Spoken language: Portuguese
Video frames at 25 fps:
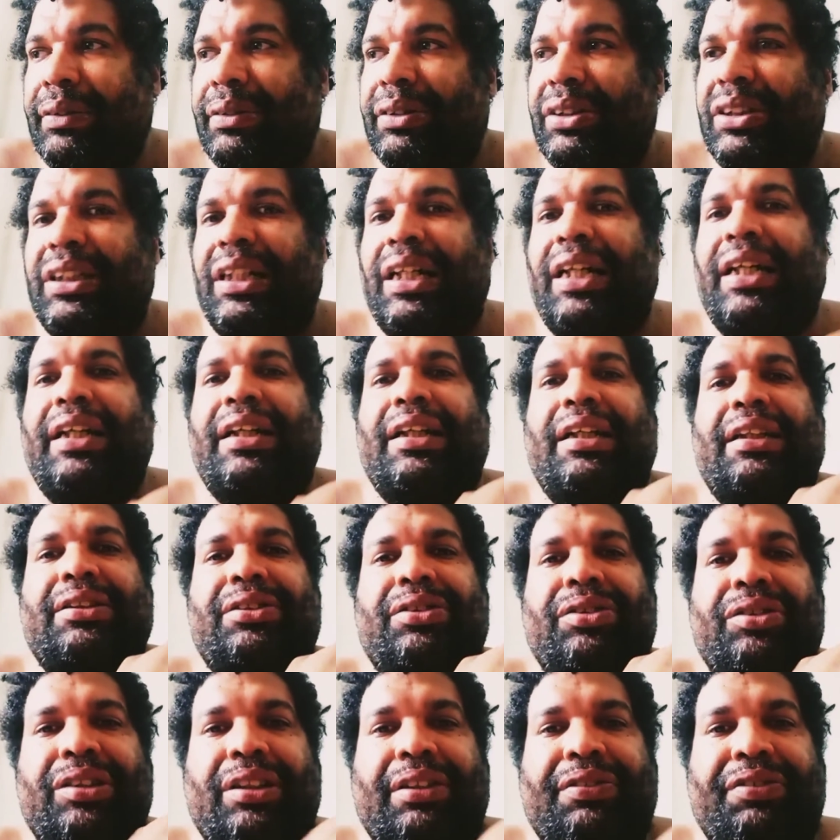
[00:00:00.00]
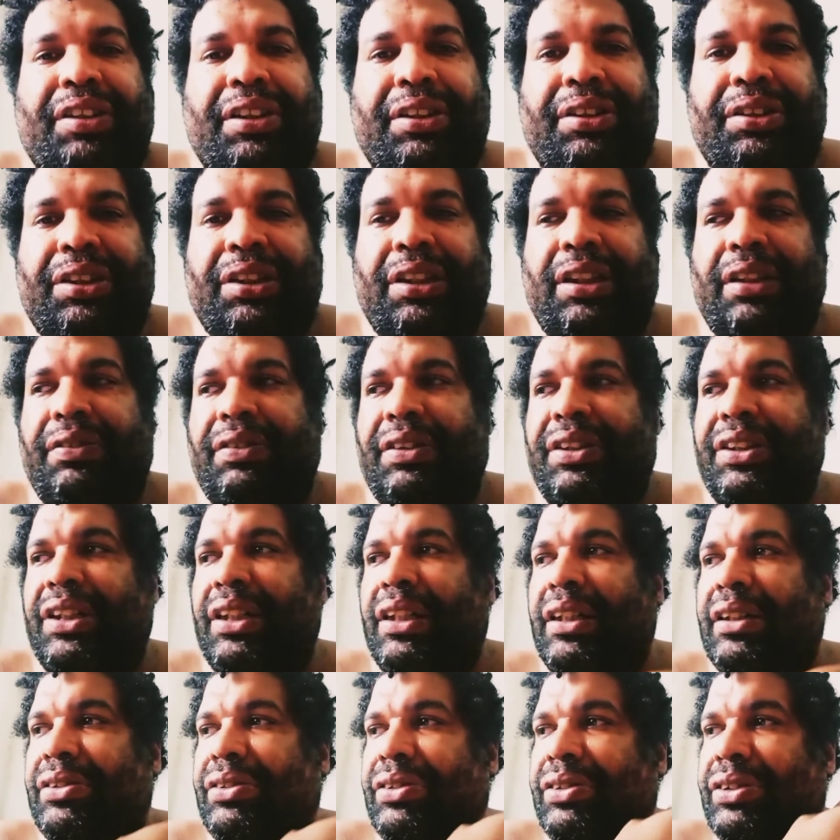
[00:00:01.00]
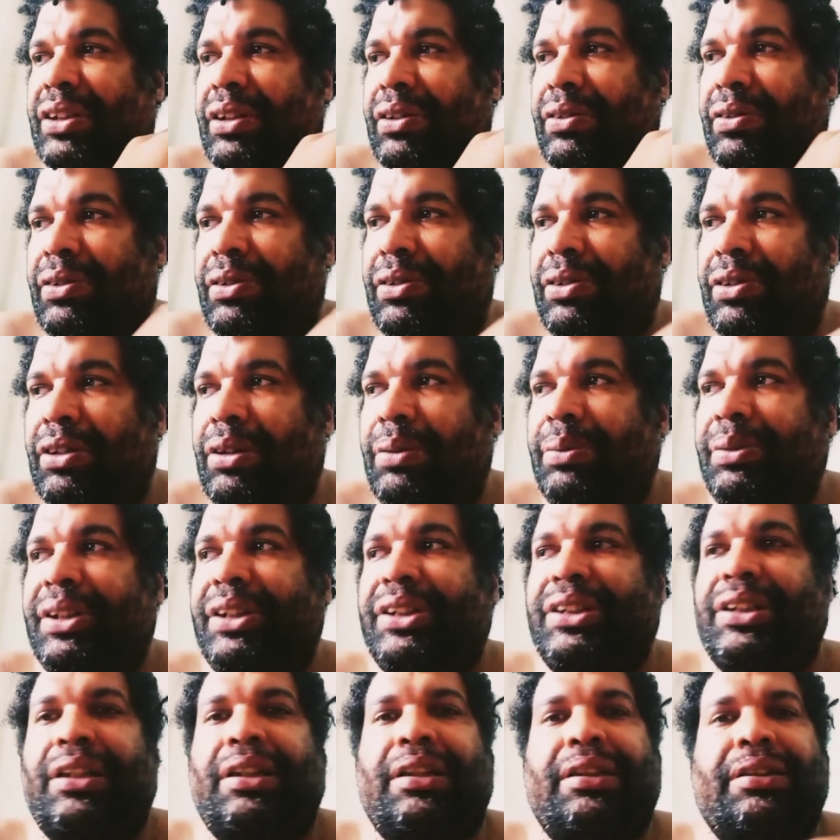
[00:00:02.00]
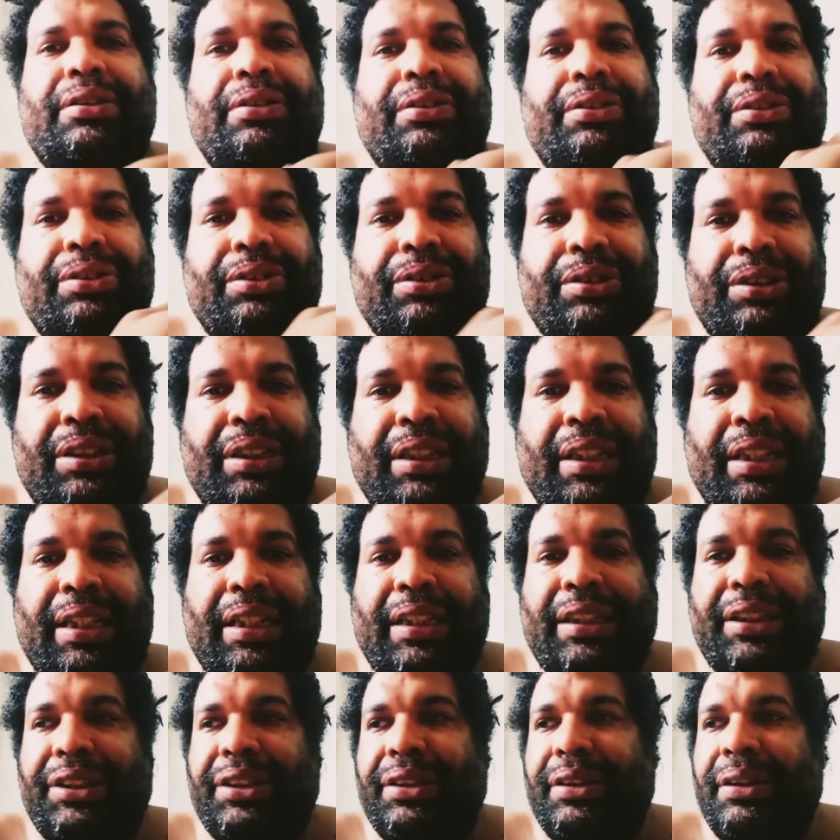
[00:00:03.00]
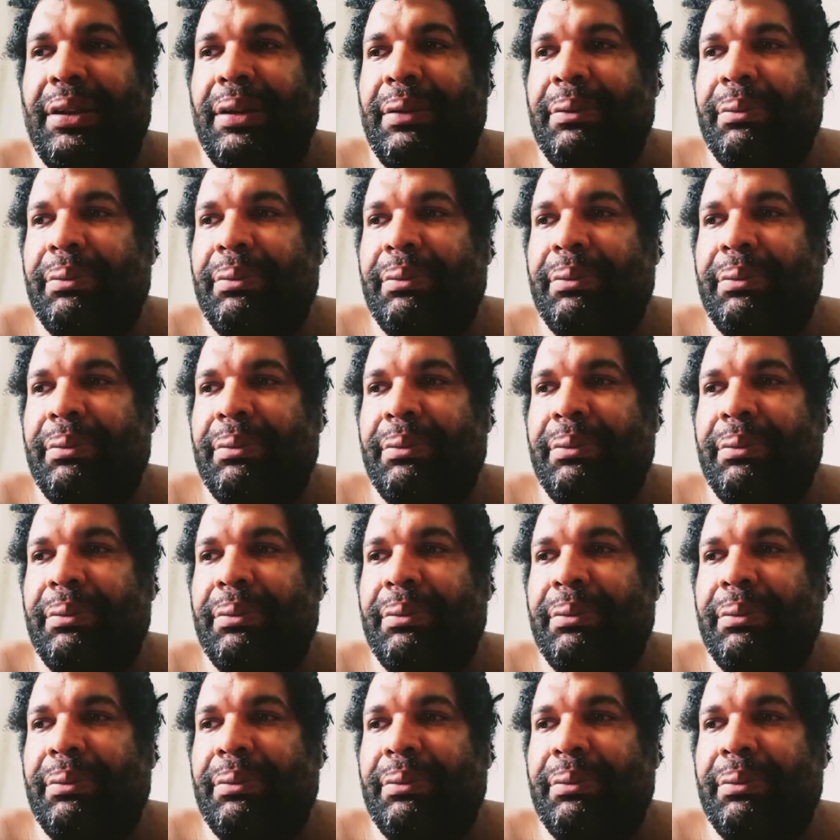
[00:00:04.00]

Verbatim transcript: Se há relações afetivas, relações econômicas, relações sociais,